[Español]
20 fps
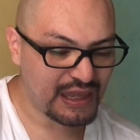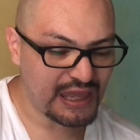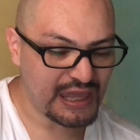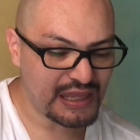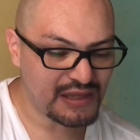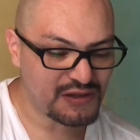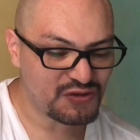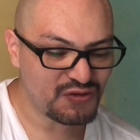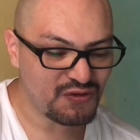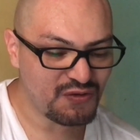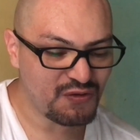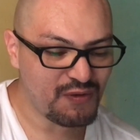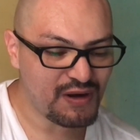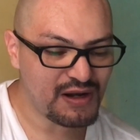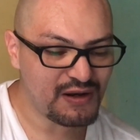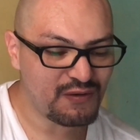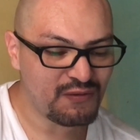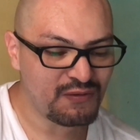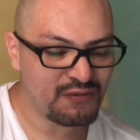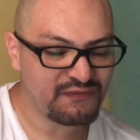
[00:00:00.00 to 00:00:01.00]
que yo o
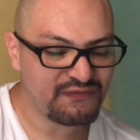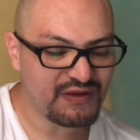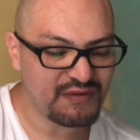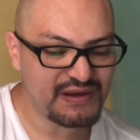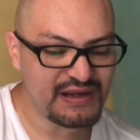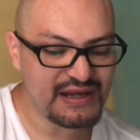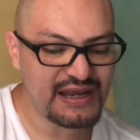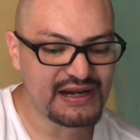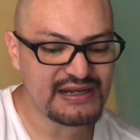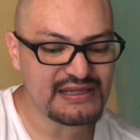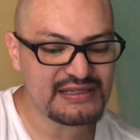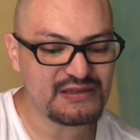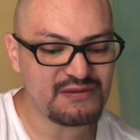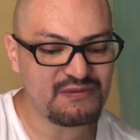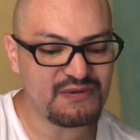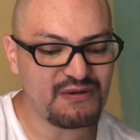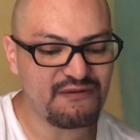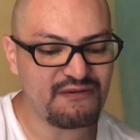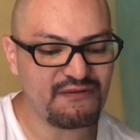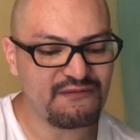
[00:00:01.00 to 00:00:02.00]
algún familiar
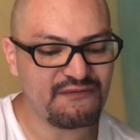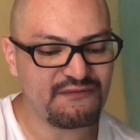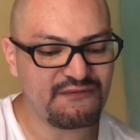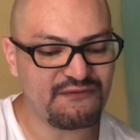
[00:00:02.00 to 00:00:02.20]
recibió